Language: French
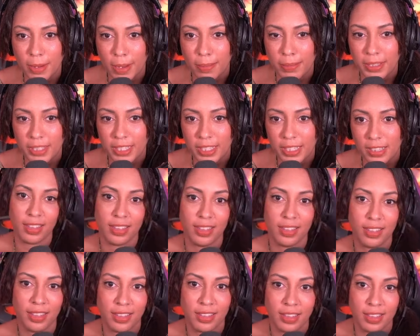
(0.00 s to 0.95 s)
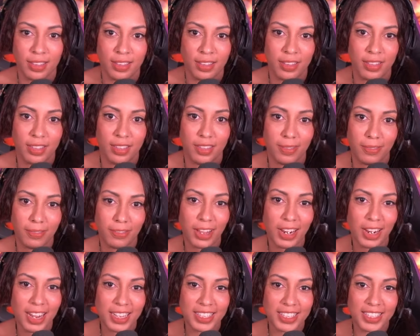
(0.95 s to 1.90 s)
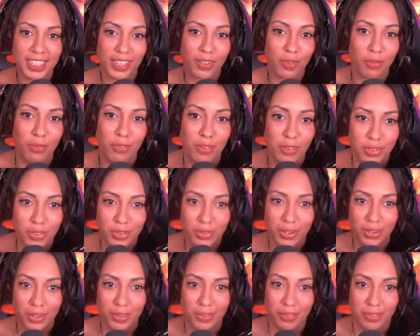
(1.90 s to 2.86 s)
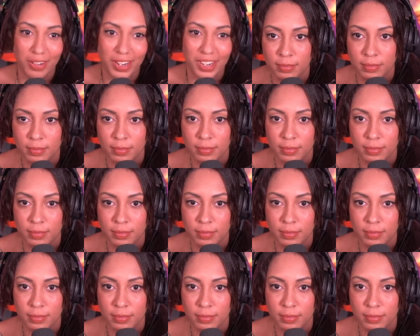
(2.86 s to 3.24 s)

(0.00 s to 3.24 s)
pitié Voilà, c'est ça qu'on veut, le duel qu'on voulait.